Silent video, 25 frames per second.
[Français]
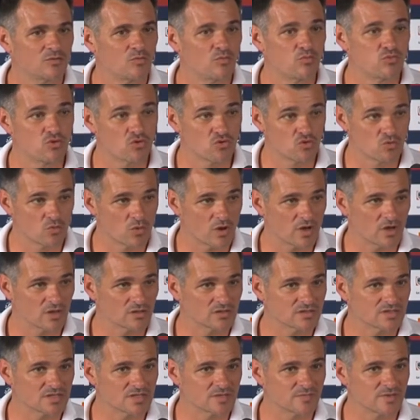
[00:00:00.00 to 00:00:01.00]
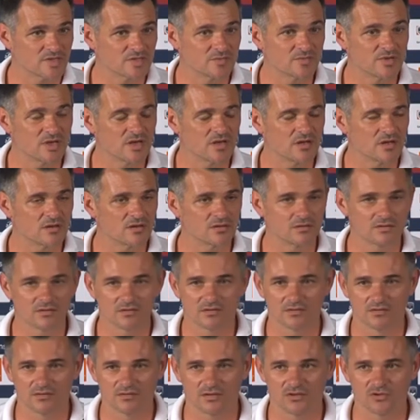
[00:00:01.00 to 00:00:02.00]
beaucoup moins quand ça se passe bien
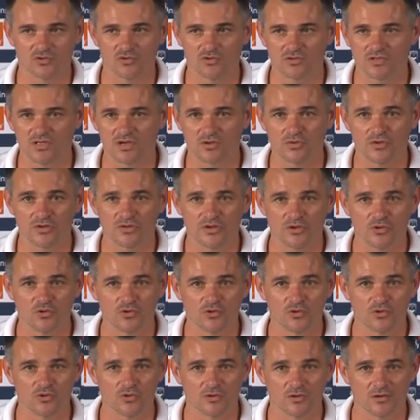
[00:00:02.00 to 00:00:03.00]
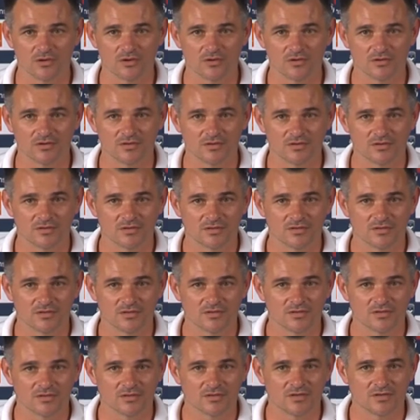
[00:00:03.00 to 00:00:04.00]
euh, en deux ans on en a eu deux euh,
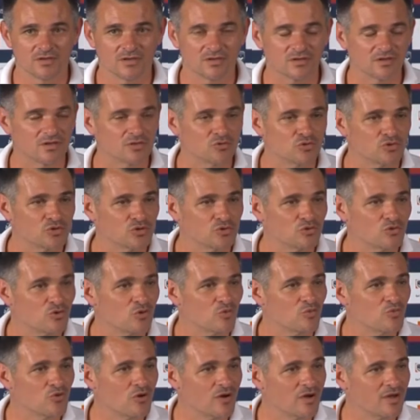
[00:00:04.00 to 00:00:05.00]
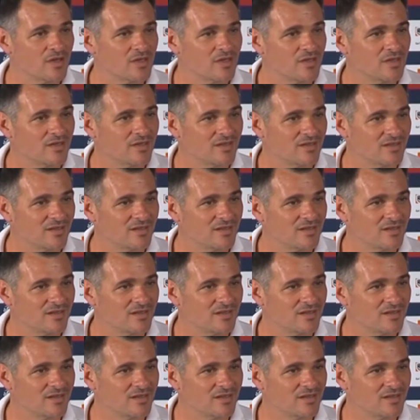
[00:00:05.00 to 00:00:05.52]
entre Antoine de Comboiré